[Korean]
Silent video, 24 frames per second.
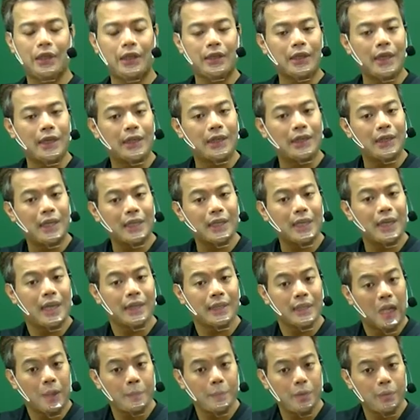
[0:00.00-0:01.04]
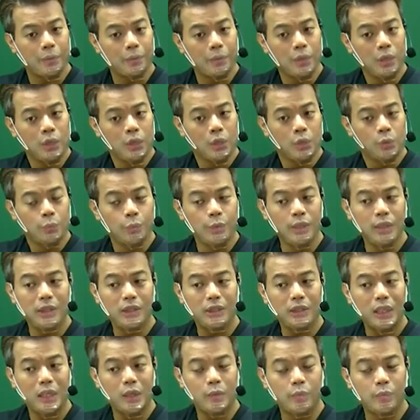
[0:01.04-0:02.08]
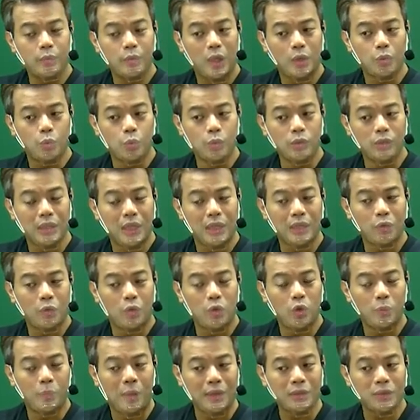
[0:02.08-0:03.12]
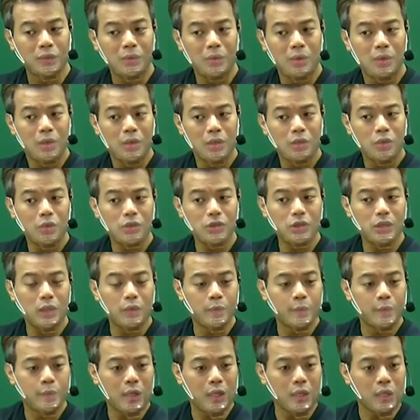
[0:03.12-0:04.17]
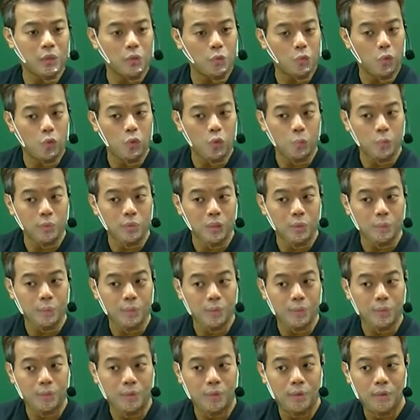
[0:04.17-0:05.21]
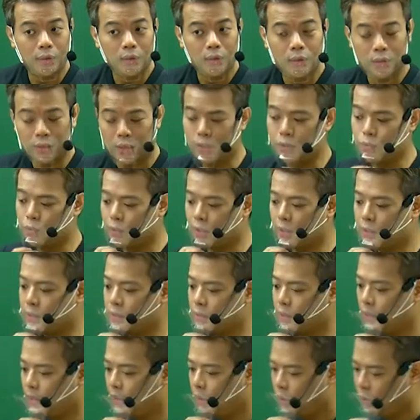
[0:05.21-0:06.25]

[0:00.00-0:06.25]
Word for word: 기대를 하게 한다면 의제 의무가 존재하는 걸로 봐서 현재 의무가 있는 걸로 본다고요. 이해할 수 있겠지.